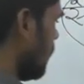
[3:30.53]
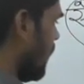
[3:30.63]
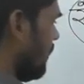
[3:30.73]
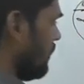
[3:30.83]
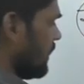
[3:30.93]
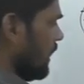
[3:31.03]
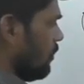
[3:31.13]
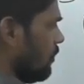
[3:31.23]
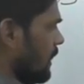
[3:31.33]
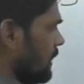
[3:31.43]
अब क्या
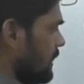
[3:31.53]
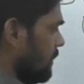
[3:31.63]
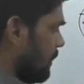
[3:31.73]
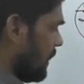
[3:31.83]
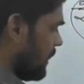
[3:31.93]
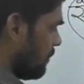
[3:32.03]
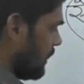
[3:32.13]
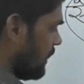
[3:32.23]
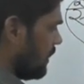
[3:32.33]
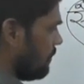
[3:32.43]
होगा ये पढ़ना
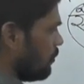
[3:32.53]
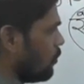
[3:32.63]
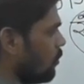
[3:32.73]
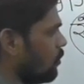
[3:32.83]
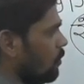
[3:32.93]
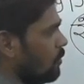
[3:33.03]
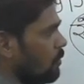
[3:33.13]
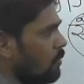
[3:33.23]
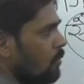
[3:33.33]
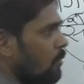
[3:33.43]
पड़ेगा हम लोगों को
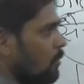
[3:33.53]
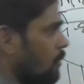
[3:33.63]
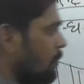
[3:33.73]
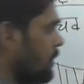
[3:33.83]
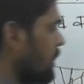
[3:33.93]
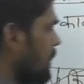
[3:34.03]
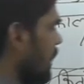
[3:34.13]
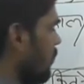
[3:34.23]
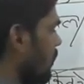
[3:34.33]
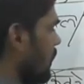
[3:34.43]
फिर क्या
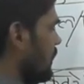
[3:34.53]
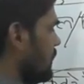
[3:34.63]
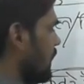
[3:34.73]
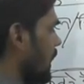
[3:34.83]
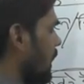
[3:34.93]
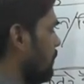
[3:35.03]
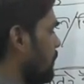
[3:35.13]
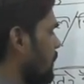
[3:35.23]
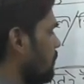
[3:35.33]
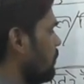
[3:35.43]
होगा यहाँ
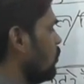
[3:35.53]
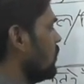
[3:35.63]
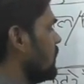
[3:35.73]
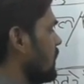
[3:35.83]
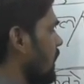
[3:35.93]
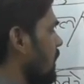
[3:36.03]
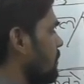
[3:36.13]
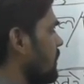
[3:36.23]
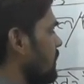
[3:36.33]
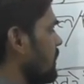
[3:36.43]
पे मूर्ति कला
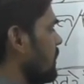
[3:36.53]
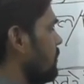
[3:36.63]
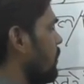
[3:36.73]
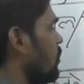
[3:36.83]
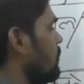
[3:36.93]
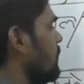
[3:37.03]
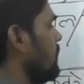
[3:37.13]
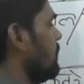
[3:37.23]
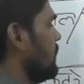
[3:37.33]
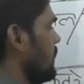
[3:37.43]
मिली है बहुत
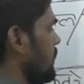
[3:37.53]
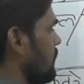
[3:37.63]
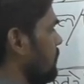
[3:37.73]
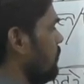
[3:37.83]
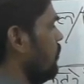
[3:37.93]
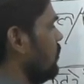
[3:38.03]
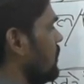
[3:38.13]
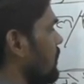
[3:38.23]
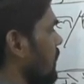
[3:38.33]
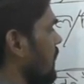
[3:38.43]
फेमस है
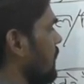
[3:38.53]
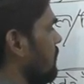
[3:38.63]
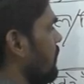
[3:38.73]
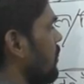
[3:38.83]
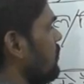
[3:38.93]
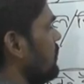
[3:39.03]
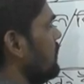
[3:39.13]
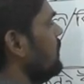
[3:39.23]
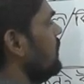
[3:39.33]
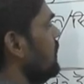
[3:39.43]
मूर्ति कला बहुत
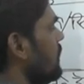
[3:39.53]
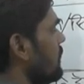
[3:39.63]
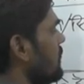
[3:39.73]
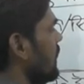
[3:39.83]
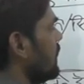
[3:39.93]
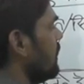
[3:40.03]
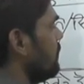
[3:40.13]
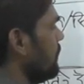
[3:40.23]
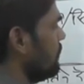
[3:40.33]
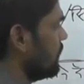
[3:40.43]
ही ज़्यादा
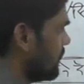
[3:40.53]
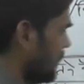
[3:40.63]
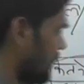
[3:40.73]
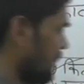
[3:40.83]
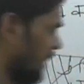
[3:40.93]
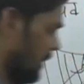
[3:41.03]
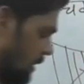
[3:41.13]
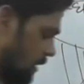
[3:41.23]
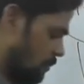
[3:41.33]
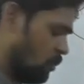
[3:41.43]
फेमस है
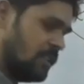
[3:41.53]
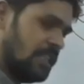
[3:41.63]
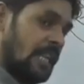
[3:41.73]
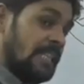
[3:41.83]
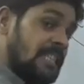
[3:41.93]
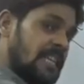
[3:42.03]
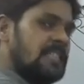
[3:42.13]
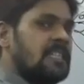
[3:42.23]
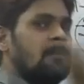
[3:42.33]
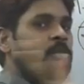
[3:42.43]
मूर्ति कला यहीं
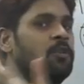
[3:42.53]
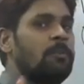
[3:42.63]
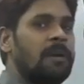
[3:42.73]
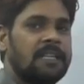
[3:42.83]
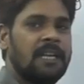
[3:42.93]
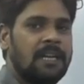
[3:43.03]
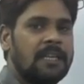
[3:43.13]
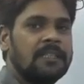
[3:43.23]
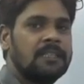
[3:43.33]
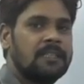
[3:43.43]
से हम लोग को पढ़ना है